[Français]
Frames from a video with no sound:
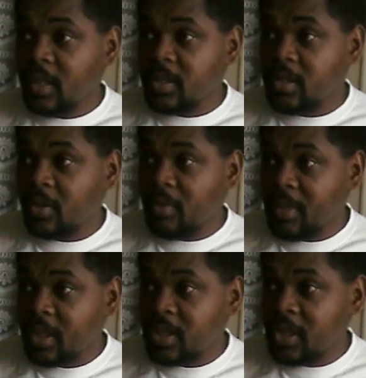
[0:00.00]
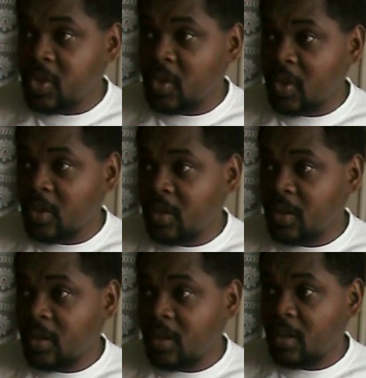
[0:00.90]
je remercie Dieu
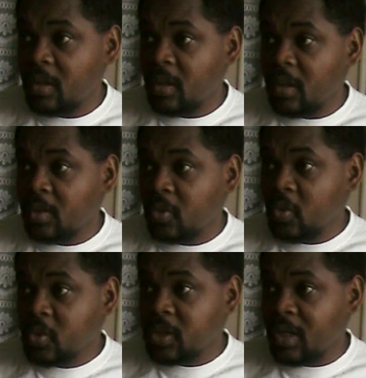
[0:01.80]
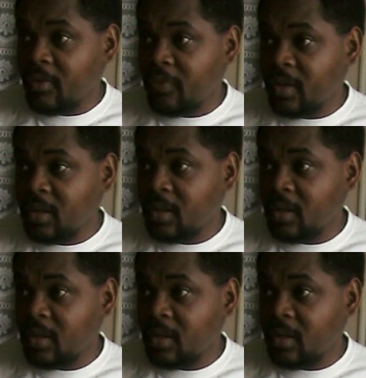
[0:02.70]
tout ce qu'il a fait